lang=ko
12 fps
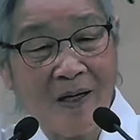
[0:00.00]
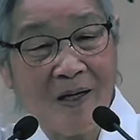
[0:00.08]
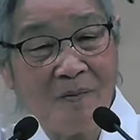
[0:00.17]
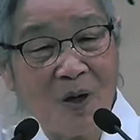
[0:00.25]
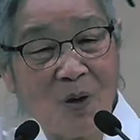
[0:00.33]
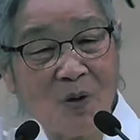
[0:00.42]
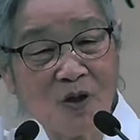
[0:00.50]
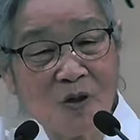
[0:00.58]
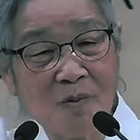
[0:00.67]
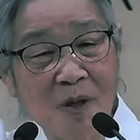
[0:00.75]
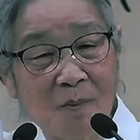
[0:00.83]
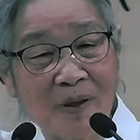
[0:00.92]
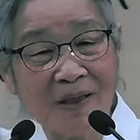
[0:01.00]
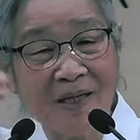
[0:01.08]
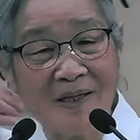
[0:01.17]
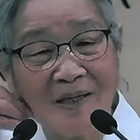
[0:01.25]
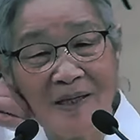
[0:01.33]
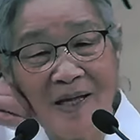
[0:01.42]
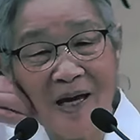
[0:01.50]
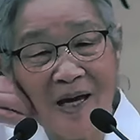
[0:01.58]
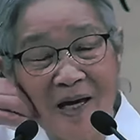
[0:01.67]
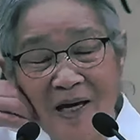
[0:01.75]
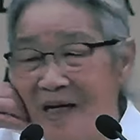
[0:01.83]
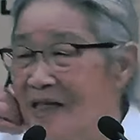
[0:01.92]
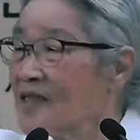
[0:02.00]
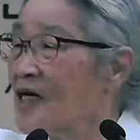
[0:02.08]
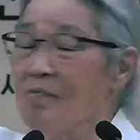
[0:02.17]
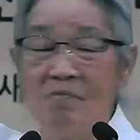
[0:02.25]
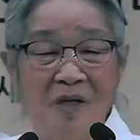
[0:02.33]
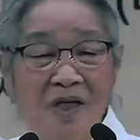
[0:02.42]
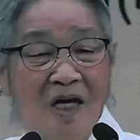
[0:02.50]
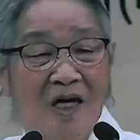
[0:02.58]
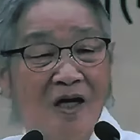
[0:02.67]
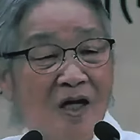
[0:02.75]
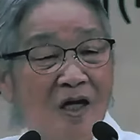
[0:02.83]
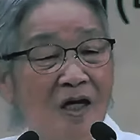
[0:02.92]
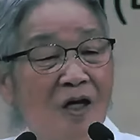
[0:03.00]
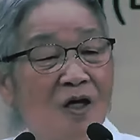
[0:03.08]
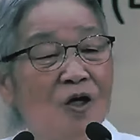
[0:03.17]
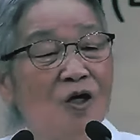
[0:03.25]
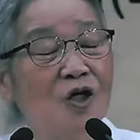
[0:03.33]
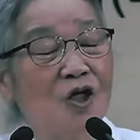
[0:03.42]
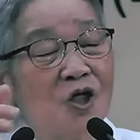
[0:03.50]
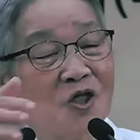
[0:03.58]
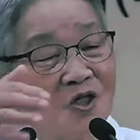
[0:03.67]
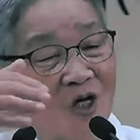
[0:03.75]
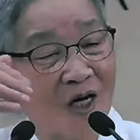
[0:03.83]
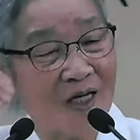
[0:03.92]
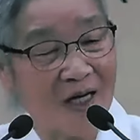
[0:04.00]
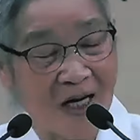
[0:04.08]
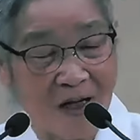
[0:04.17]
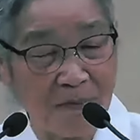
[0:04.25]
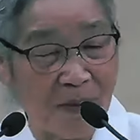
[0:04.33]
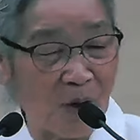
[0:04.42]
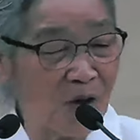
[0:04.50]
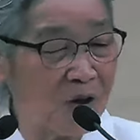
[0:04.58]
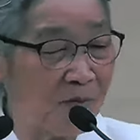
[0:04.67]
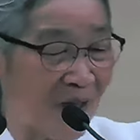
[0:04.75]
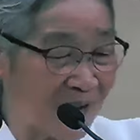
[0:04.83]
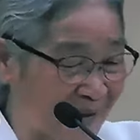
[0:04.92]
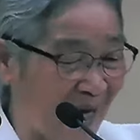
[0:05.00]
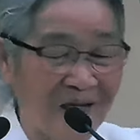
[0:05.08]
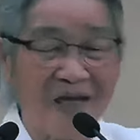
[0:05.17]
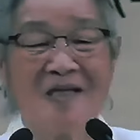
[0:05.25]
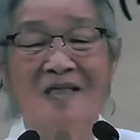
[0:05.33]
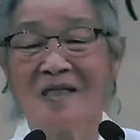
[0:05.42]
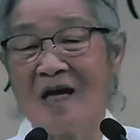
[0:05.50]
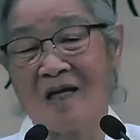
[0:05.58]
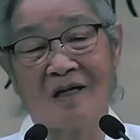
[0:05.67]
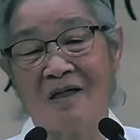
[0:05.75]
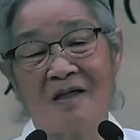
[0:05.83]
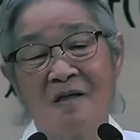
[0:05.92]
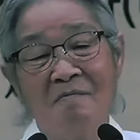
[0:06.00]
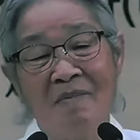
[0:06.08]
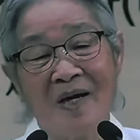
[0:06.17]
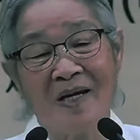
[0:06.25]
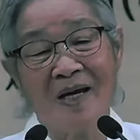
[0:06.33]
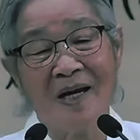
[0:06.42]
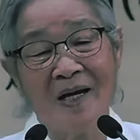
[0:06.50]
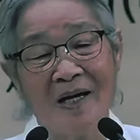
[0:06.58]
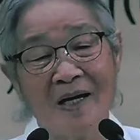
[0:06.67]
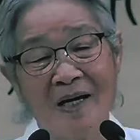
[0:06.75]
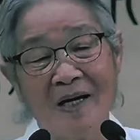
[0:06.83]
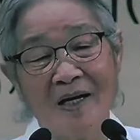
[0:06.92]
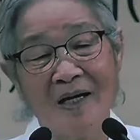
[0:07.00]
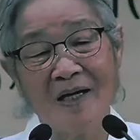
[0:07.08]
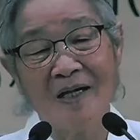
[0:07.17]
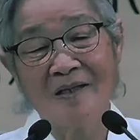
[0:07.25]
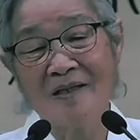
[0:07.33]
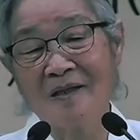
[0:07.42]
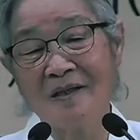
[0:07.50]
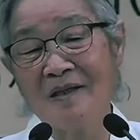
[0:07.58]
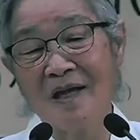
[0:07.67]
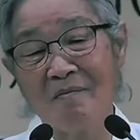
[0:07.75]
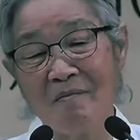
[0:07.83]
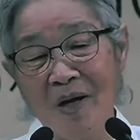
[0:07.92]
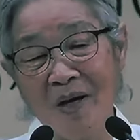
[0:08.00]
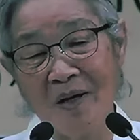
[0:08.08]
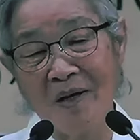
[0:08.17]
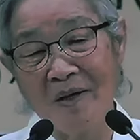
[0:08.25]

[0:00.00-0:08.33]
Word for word: 150명 받았는데 천명에 신청하니까 150명 다 캔슬하는 거는 금방이야. 찾아도 안 봐.